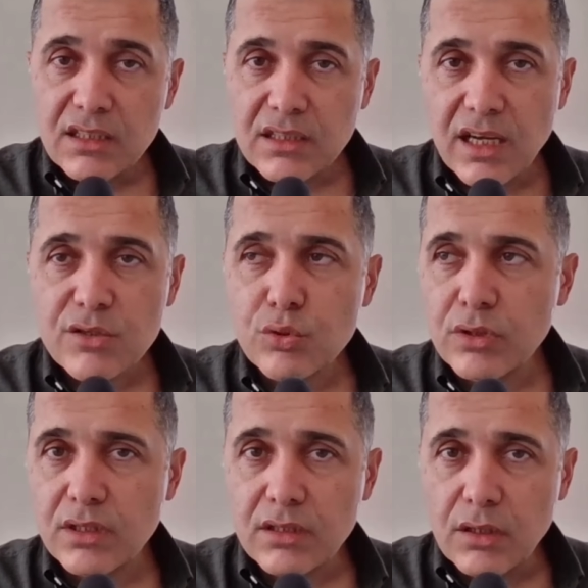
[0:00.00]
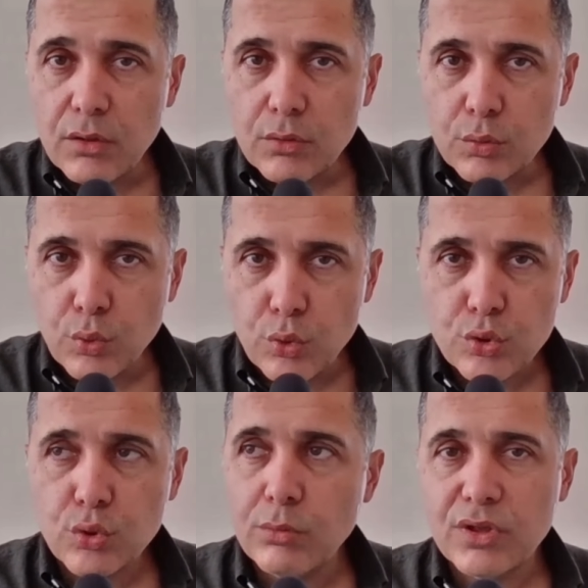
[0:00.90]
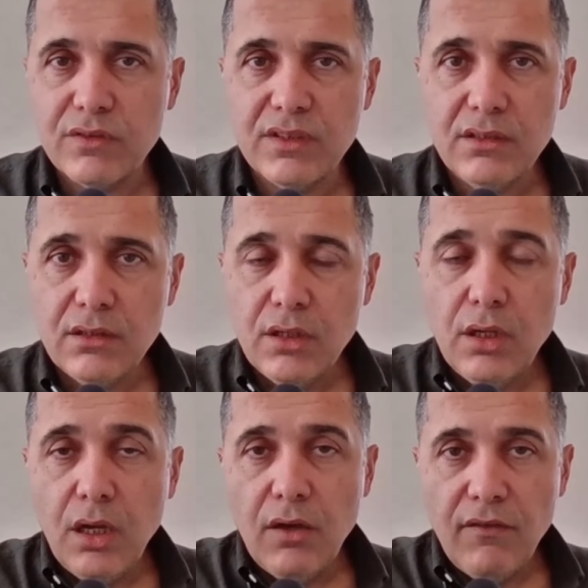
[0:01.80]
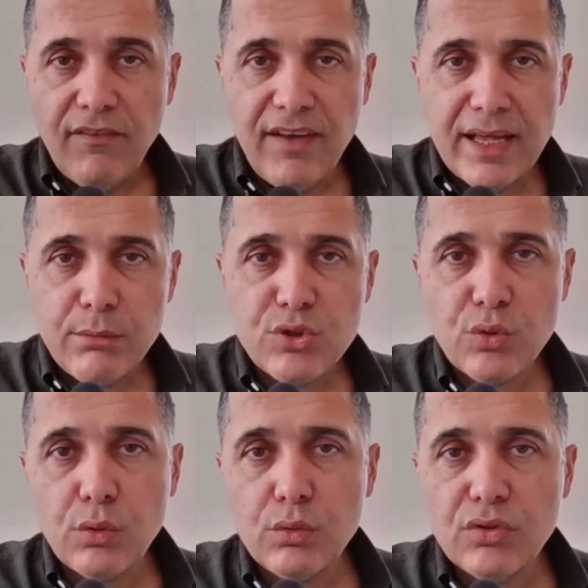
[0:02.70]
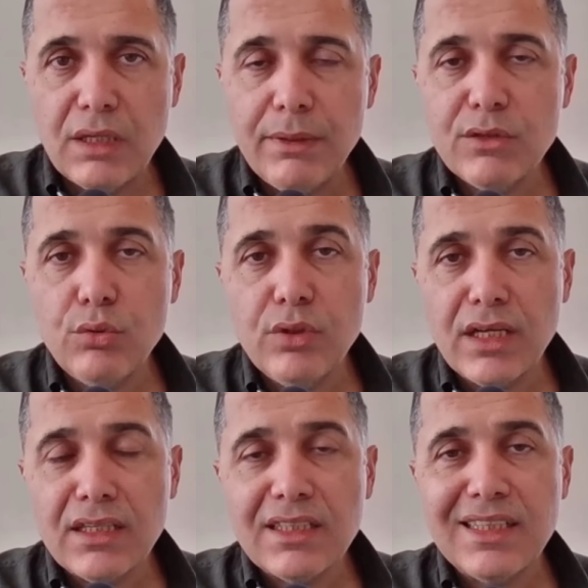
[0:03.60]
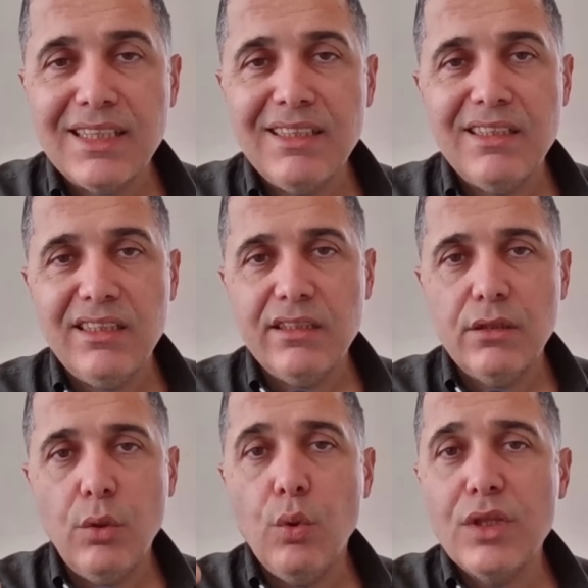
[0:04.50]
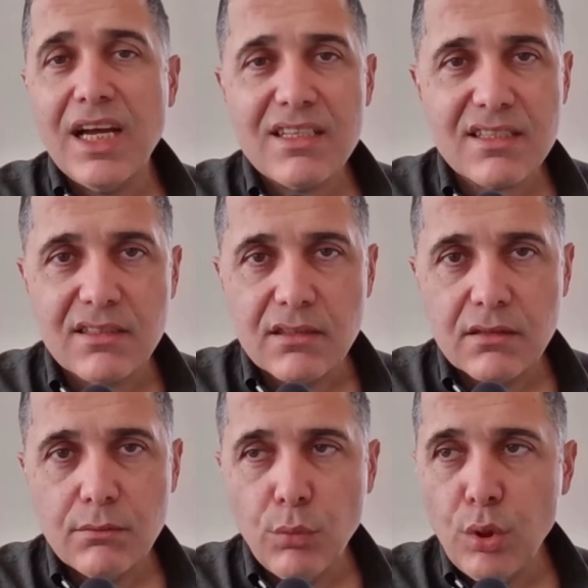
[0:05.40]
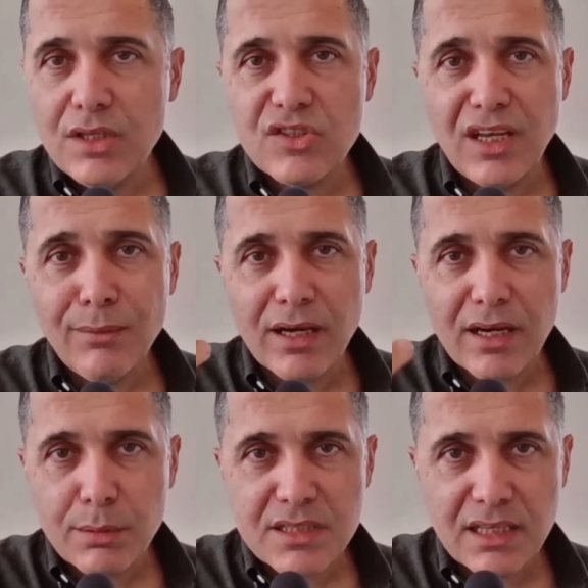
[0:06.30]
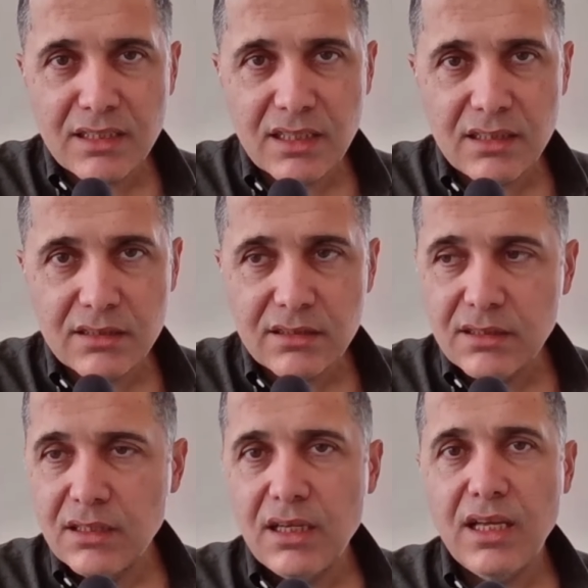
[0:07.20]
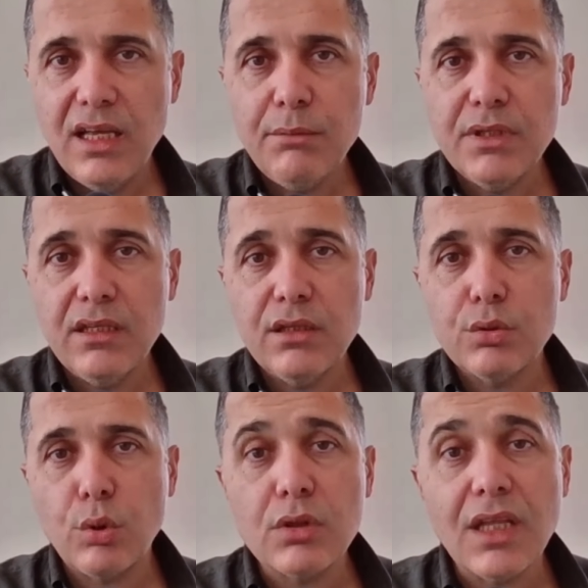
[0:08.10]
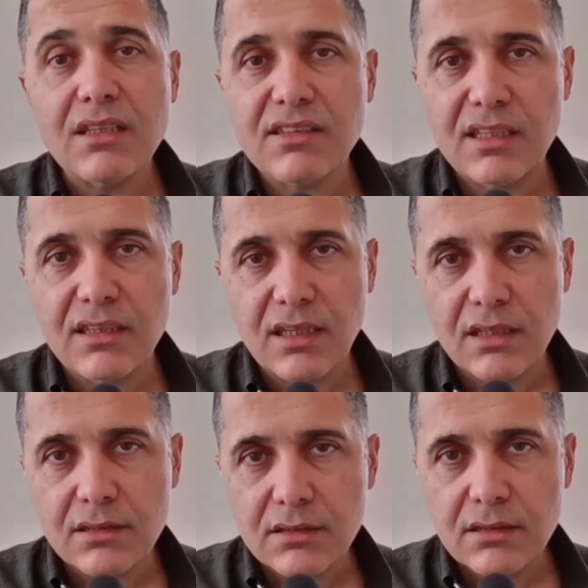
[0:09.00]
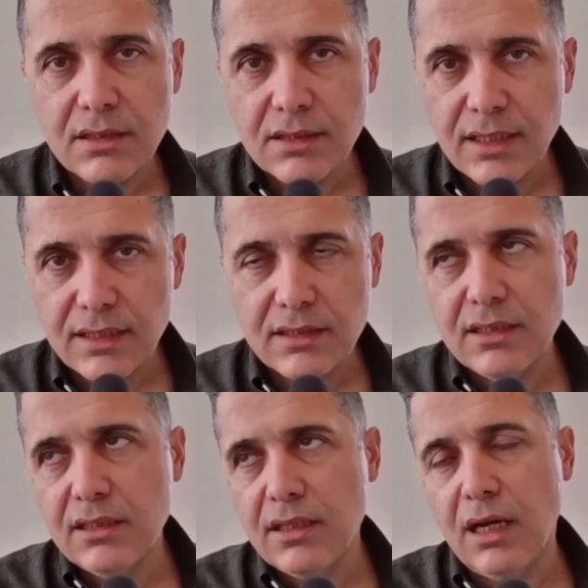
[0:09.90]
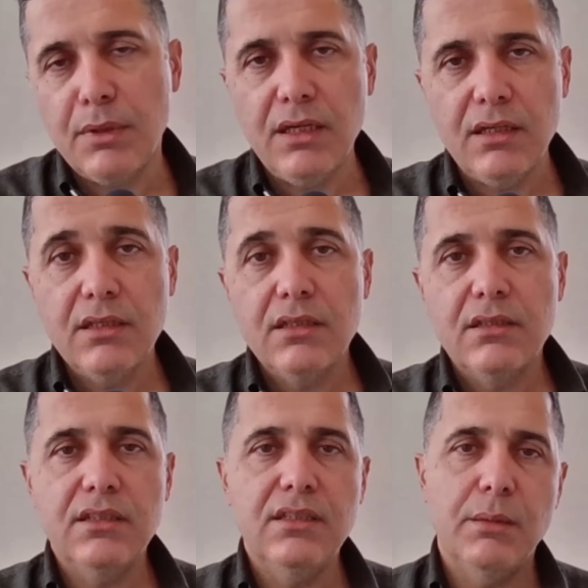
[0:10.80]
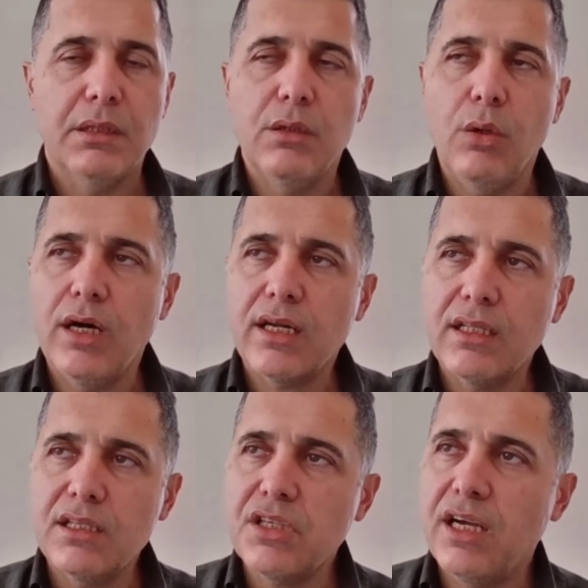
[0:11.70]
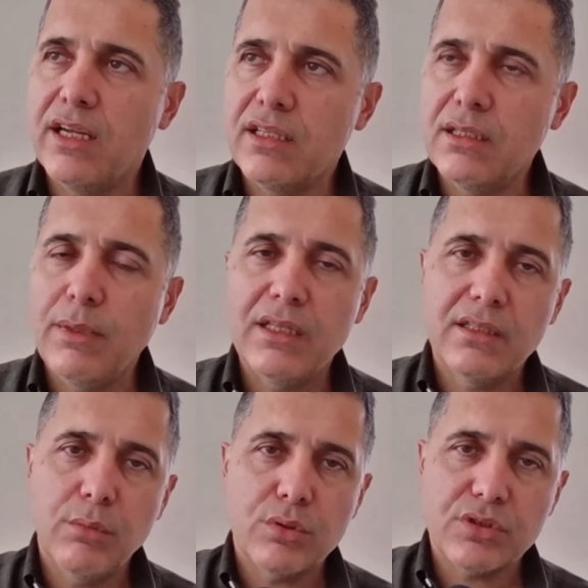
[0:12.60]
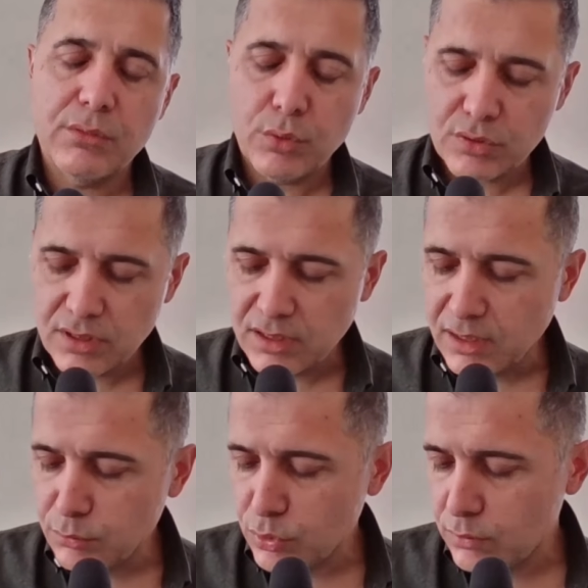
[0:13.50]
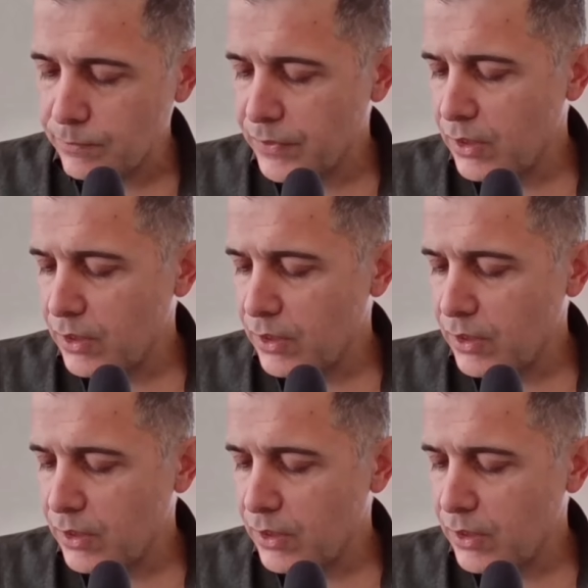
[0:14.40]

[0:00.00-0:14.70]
Daha sonra Doğuş Otomotiv'in vermiş olduğu temettüyle kredini ödersin. Böylece hem araba sende kalır hem de lotlar sende kalır. De, dedik ama dinlemedi. O arkadaş hayır dedi. Ben de borsaya morsaya inanmıyorum.